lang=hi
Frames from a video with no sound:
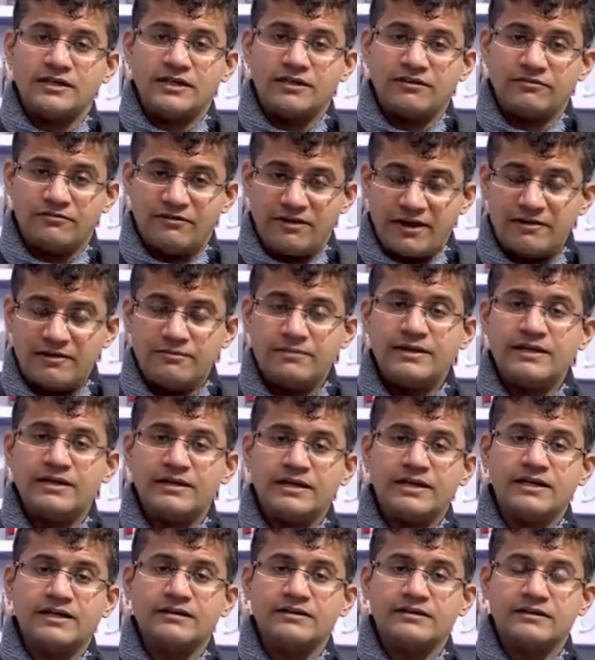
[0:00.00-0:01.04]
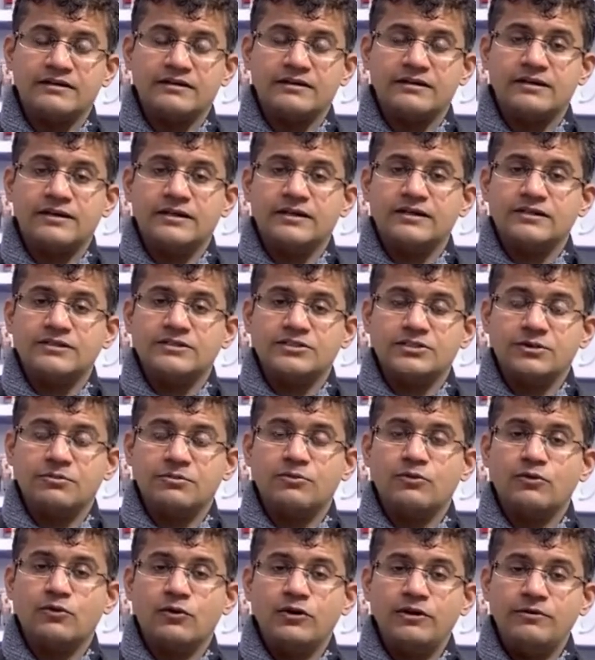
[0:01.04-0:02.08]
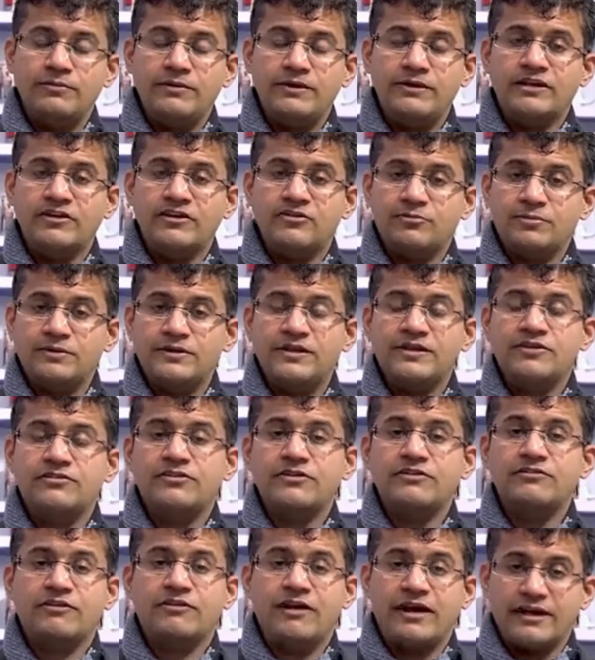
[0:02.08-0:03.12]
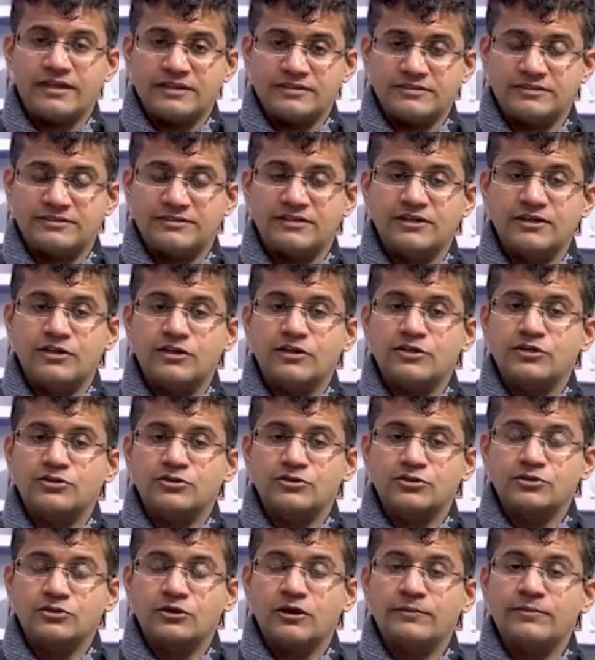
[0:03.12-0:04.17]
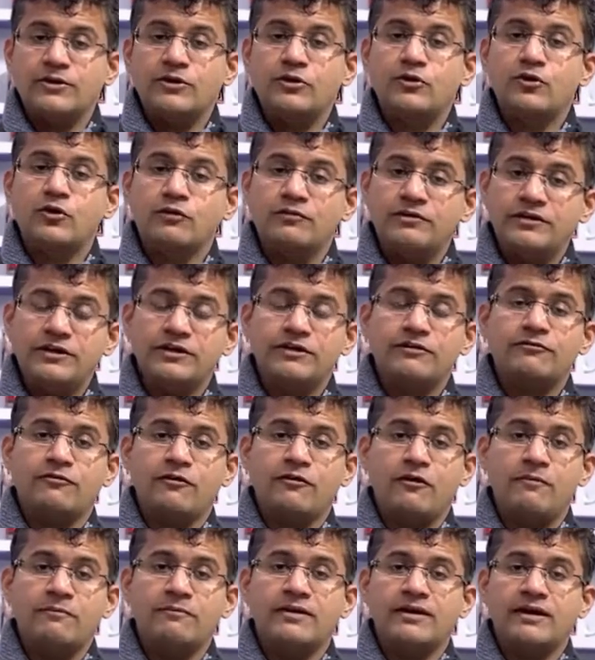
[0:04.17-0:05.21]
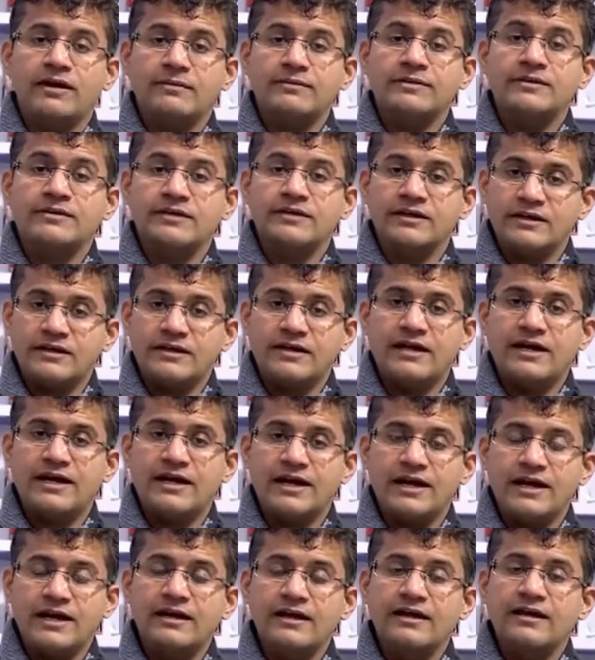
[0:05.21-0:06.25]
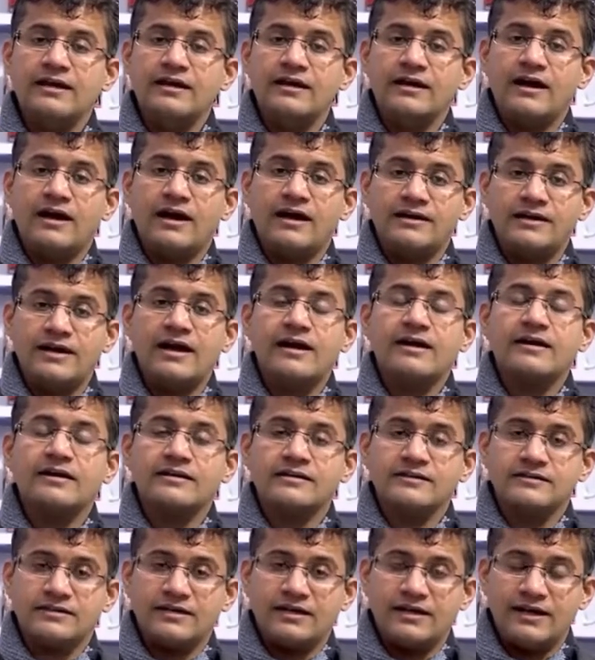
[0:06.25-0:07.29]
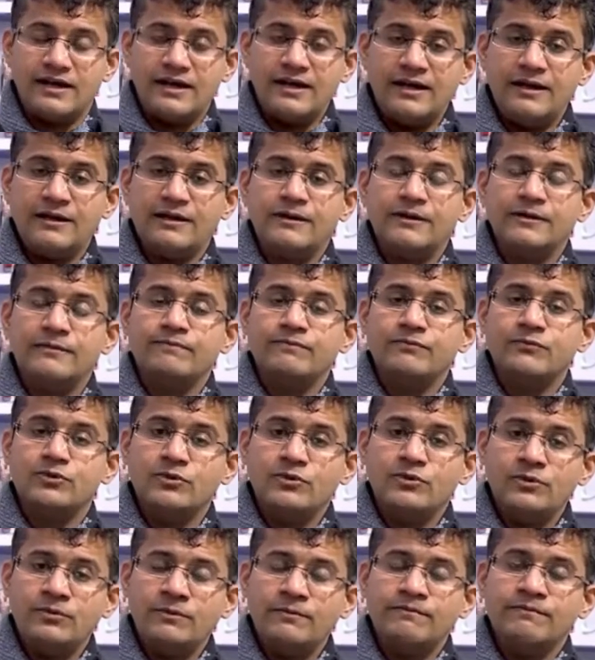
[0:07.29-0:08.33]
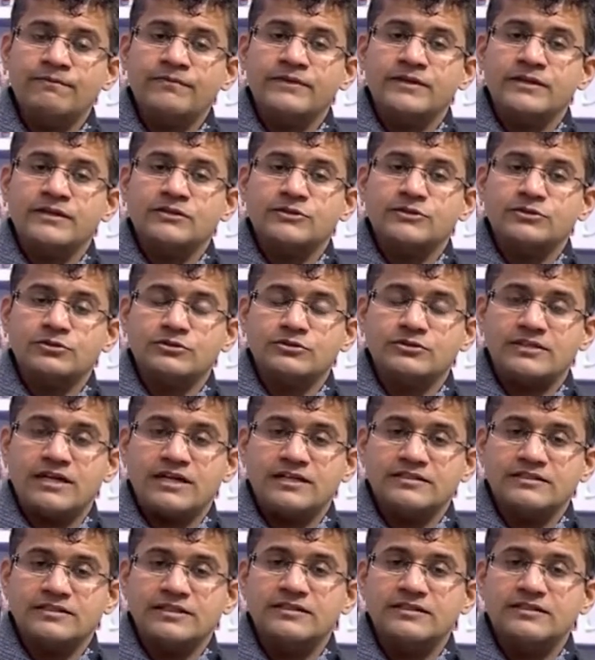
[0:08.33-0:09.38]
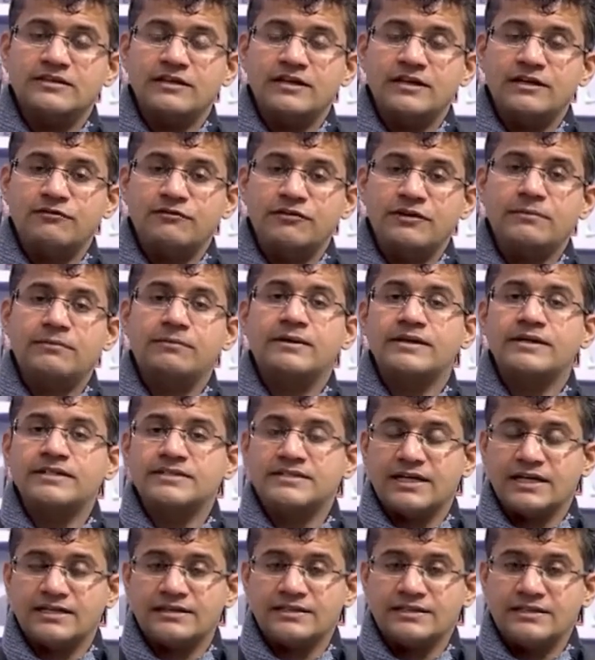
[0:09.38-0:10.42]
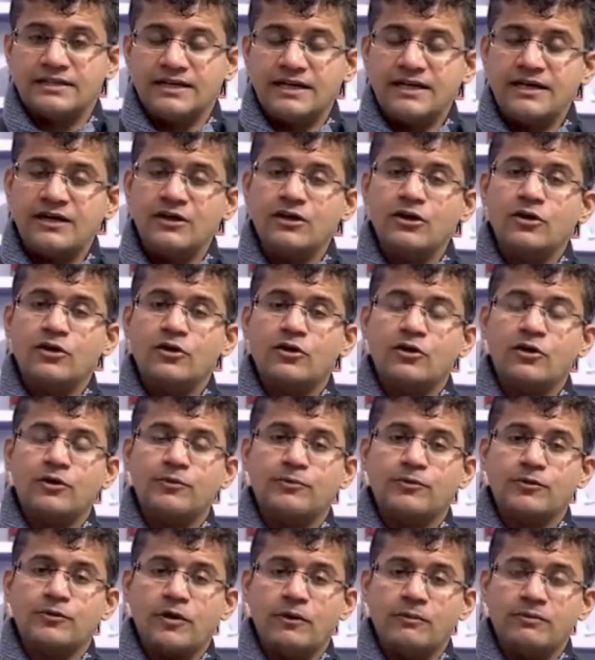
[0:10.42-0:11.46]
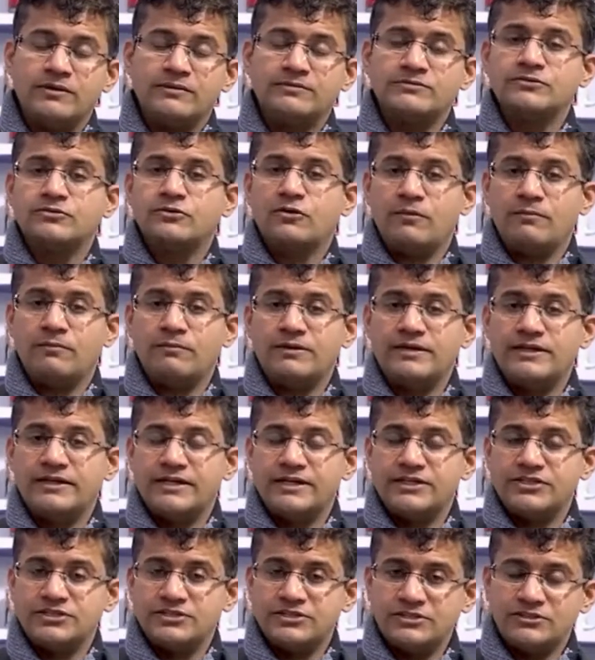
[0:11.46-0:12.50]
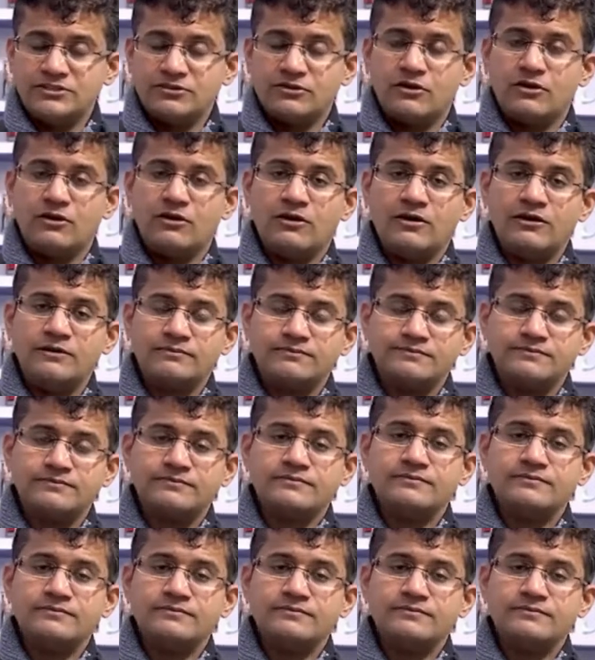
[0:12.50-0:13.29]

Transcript: इन्वायरमेंट के अंदर जब कोई भी रेस्पिरेटरी वायरस जो अभी कोविड की फॉर्म में हमें दिख रहा है अटैक करता है तो जो सांस की तकलीफ़ें बढ़ जाती हैं और प्रॉब्लम्स कॉम्प्लिकेशंस और